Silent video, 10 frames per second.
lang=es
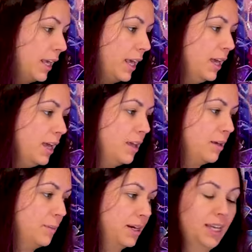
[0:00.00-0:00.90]
que
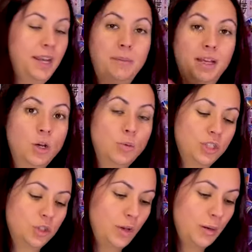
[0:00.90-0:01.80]
eh, marcan la imagen como
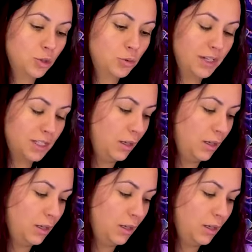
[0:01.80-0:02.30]
si estuviéramos más